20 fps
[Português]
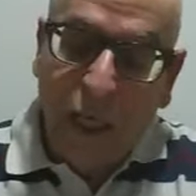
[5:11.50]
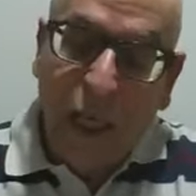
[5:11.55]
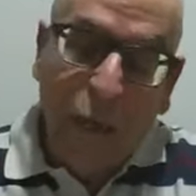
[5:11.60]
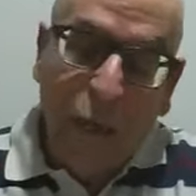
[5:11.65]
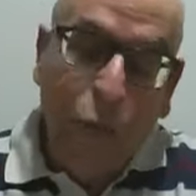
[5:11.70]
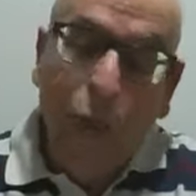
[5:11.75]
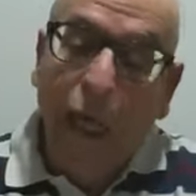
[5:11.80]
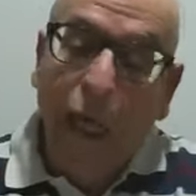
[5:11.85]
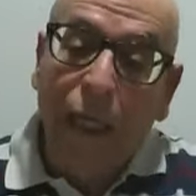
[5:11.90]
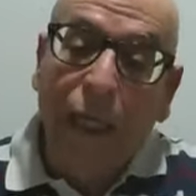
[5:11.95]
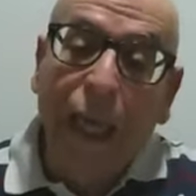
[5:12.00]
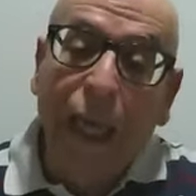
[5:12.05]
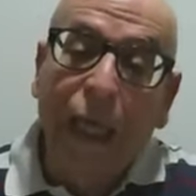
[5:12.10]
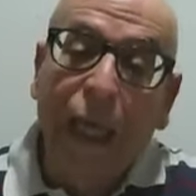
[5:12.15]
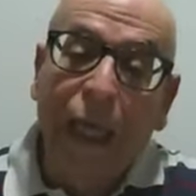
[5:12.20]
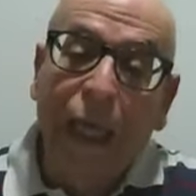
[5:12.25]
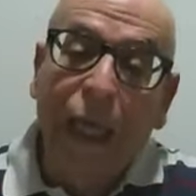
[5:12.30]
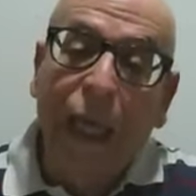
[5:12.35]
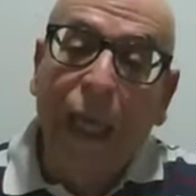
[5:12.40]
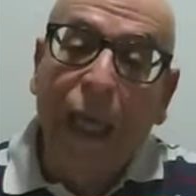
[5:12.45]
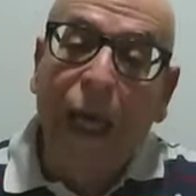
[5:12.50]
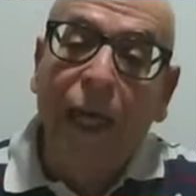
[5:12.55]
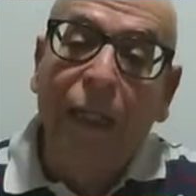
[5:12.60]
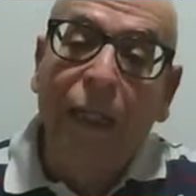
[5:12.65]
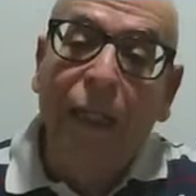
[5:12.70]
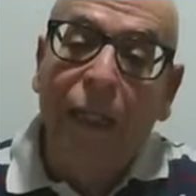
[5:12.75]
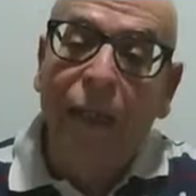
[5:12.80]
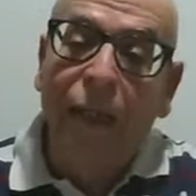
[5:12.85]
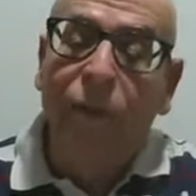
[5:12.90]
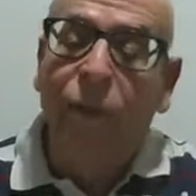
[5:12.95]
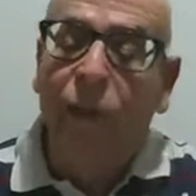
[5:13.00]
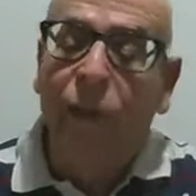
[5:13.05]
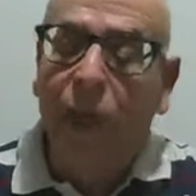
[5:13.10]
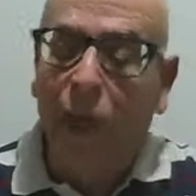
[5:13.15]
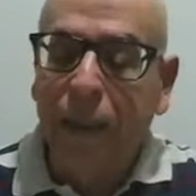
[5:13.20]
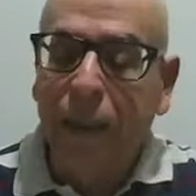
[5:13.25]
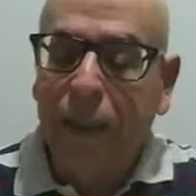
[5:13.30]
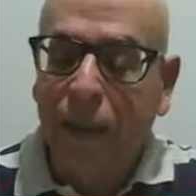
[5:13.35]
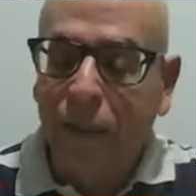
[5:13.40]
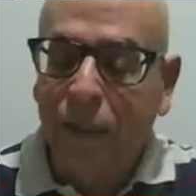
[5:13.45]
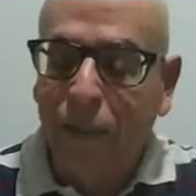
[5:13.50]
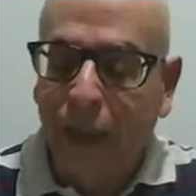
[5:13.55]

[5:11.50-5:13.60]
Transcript: é, o Kardec relata é, esta